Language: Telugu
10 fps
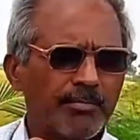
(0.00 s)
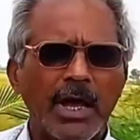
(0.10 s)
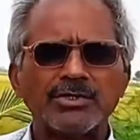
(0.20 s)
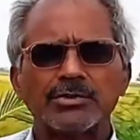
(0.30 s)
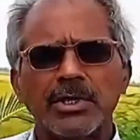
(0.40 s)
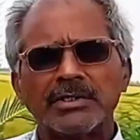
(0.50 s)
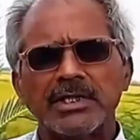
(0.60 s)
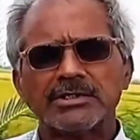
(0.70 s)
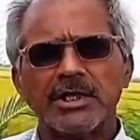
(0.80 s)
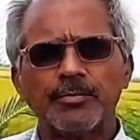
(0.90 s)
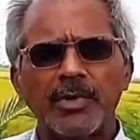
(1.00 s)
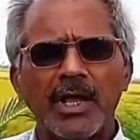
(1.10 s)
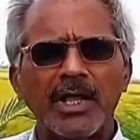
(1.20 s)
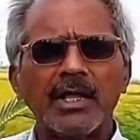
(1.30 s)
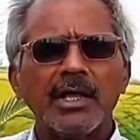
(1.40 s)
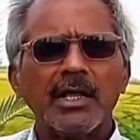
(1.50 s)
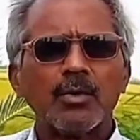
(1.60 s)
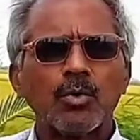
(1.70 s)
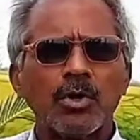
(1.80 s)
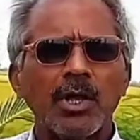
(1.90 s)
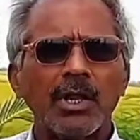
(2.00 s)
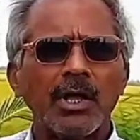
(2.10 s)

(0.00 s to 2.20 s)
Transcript: బాధితులందరి తరపున గృహ